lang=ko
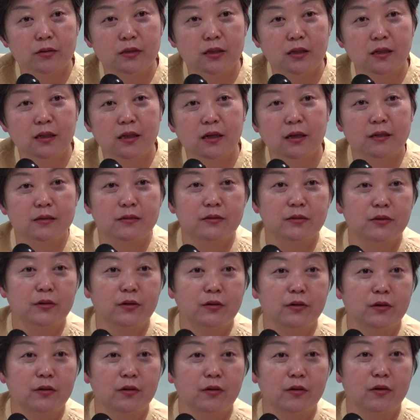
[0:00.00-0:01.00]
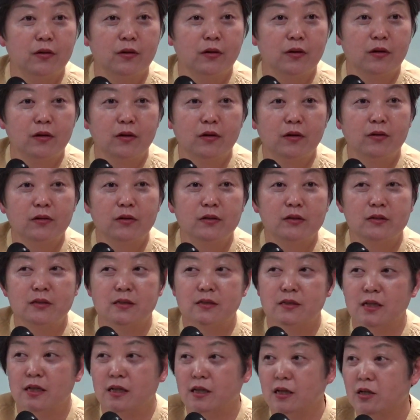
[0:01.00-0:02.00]
어떻게 되겠어요? 이거는
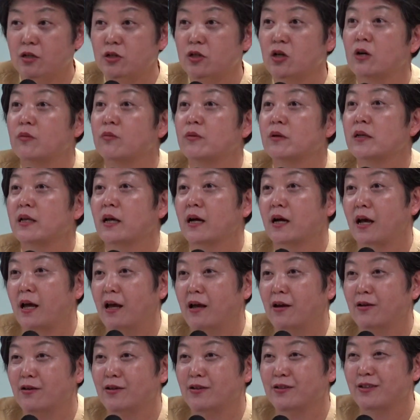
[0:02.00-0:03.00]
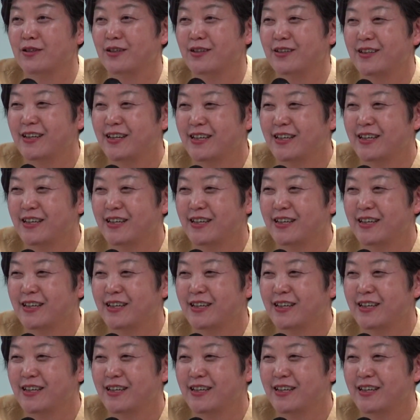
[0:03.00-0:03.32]
즉각 처벌당해요. 그죠?